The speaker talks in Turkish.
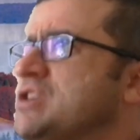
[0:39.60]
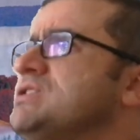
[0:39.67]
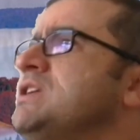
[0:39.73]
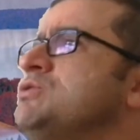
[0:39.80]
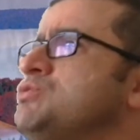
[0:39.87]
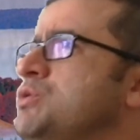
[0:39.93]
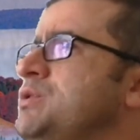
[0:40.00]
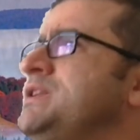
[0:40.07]

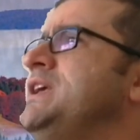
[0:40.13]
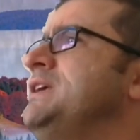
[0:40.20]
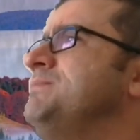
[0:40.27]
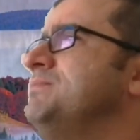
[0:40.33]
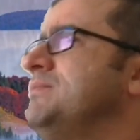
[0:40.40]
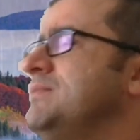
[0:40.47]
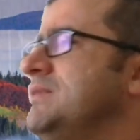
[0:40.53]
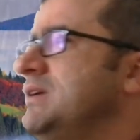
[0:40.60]
baştan söyleyeyim.
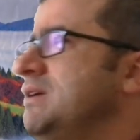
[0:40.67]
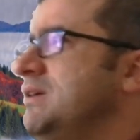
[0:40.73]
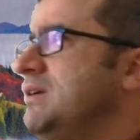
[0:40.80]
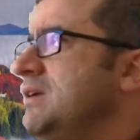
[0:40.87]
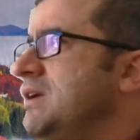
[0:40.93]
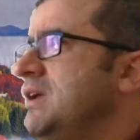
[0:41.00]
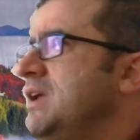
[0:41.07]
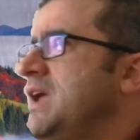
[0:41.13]

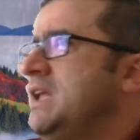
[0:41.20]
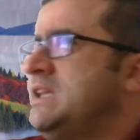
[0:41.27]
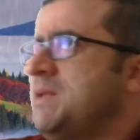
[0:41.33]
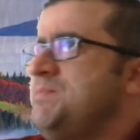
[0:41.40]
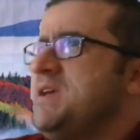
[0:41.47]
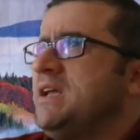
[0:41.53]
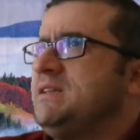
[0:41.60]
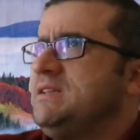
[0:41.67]

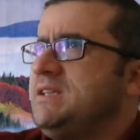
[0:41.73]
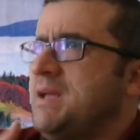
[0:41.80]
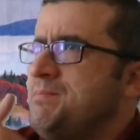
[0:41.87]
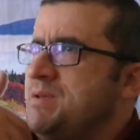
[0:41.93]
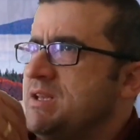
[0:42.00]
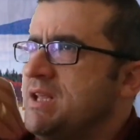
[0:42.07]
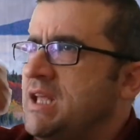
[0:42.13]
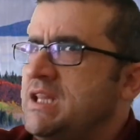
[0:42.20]
Edebiyatı
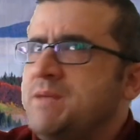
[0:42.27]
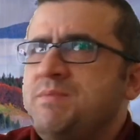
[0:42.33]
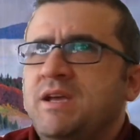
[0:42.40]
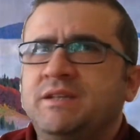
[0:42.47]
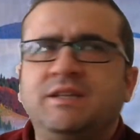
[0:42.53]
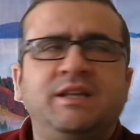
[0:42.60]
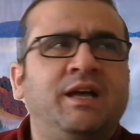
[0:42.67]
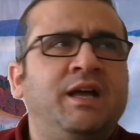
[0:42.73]
da bir
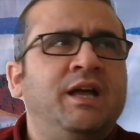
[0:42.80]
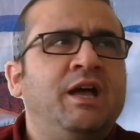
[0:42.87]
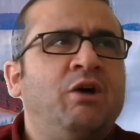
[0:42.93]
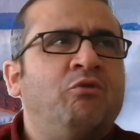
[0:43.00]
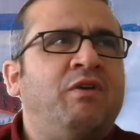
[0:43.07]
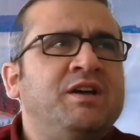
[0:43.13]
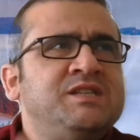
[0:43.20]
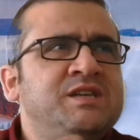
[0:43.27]
edebiyatı da
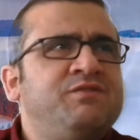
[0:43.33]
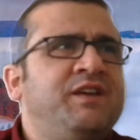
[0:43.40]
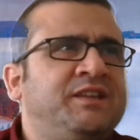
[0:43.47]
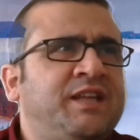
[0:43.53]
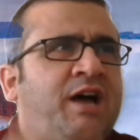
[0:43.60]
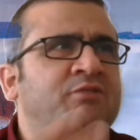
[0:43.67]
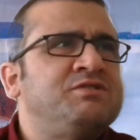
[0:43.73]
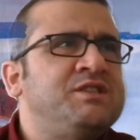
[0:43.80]

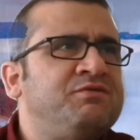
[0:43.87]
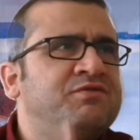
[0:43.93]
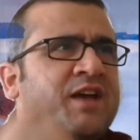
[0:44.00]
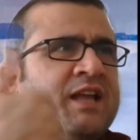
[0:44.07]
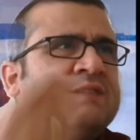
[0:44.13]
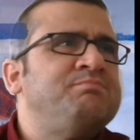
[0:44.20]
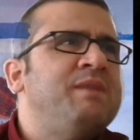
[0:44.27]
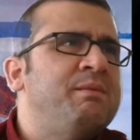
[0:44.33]
vazife tavzif
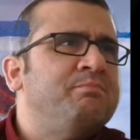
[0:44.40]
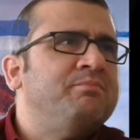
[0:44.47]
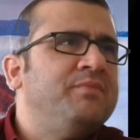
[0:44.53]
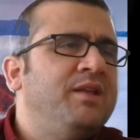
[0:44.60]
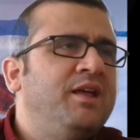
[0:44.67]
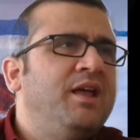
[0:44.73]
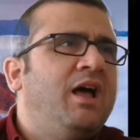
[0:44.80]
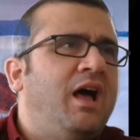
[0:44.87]
etmem.
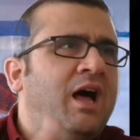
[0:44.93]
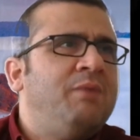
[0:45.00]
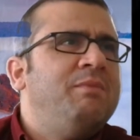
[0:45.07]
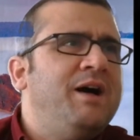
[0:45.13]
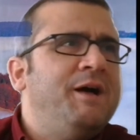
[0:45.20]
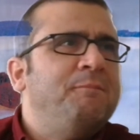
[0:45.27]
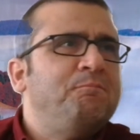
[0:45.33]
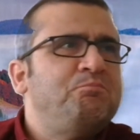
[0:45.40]

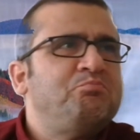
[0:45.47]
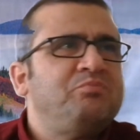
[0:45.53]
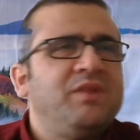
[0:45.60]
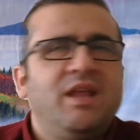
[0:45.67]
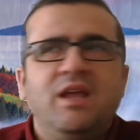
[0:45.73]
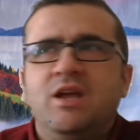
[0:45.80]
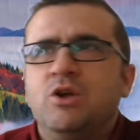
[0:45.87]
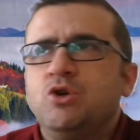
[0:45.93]
Ama
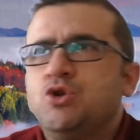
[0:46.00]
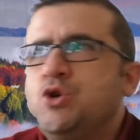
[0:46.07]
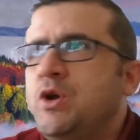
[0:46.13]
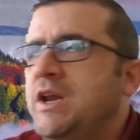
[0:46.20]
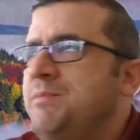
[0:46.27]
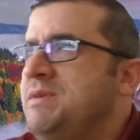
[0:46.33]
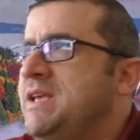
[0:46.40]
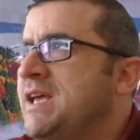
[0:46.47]

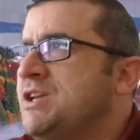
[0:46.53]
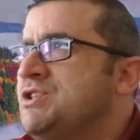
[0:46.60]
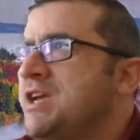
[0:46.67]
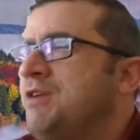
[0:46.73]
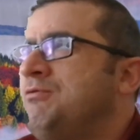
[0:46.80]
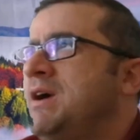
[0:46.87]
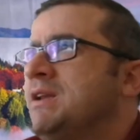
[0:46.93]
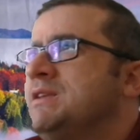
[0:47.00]
şöyle bir
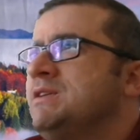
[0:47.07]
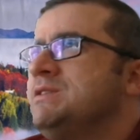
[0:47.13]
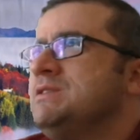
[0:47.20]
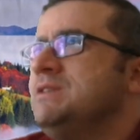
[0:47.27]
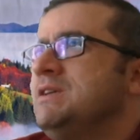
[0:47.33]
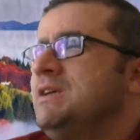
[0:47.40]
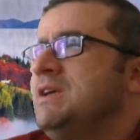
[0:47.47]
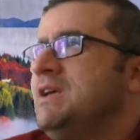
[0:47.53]
gerçek
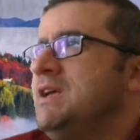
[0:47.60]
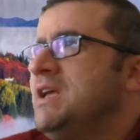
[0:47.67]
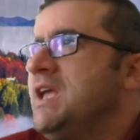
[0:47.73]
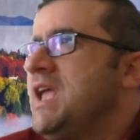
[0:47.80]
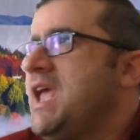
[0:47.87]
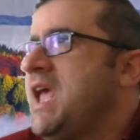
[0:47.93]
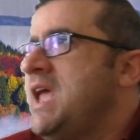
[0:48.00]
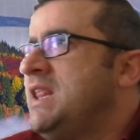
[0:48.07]
vardır.
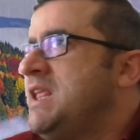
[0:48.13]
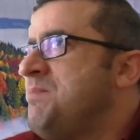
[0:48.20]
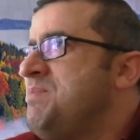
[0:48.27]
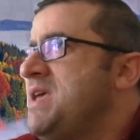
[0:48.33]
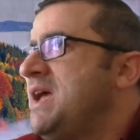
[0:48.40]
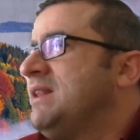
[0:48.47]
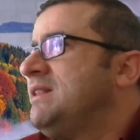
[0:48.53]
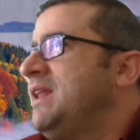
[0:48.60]

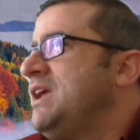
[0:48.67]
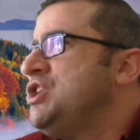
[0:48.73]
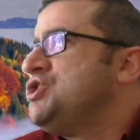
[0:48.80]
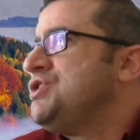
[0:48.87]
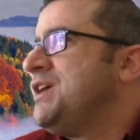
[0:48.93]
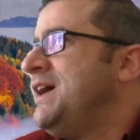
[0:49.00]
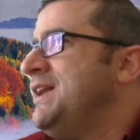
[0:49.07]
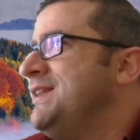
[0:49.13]
Edebiyatla
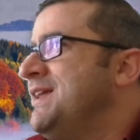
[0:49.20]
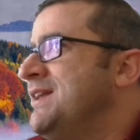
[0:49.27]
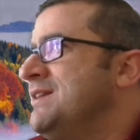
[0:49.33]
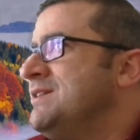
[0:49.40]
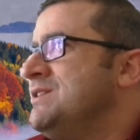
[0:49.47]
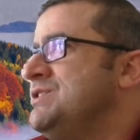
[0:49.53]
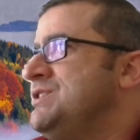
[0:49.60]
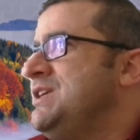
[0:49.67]
iştigal
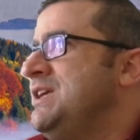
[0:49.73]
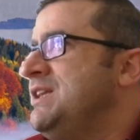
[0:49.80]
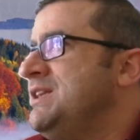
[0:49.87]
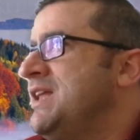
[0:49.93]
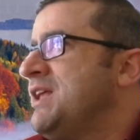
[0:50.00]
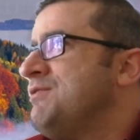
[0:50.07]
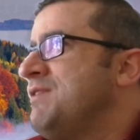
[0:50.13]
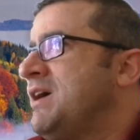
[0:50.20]
eden
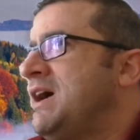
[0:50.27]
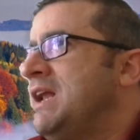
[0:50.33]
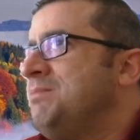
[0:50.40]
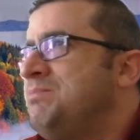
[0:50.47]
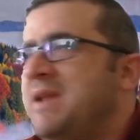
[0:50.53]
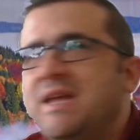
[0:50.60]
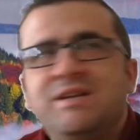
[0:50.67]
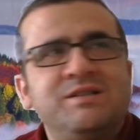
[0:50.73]
zihinler ve
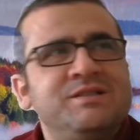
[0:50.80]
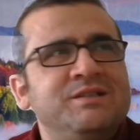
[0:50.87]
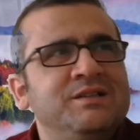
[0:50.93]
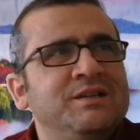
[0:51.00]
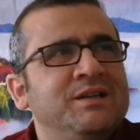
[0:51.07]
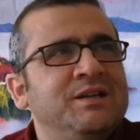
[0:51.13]
kalpler